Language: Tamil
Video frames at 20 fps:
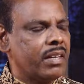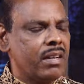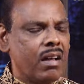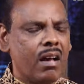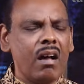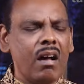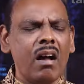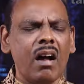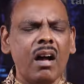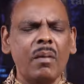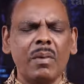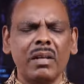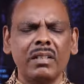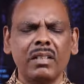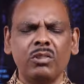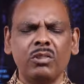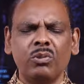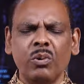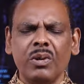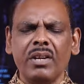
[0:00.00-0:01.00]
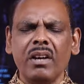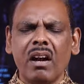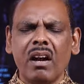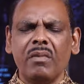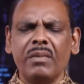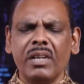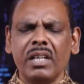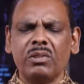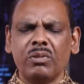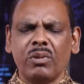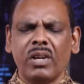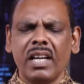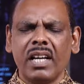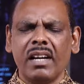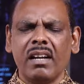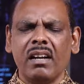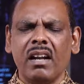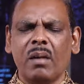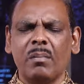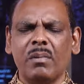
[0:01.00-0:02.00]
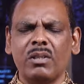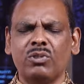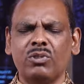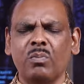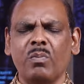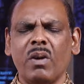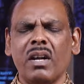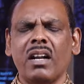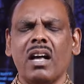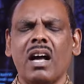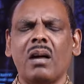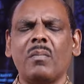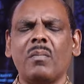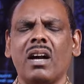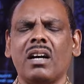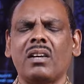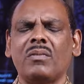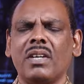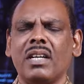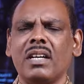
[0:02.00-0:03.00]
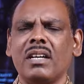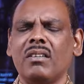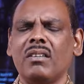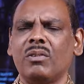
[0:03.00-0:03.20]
நாம் அந்த தூயாவியின் துணை இல்லாமல் சும்மா நாமவே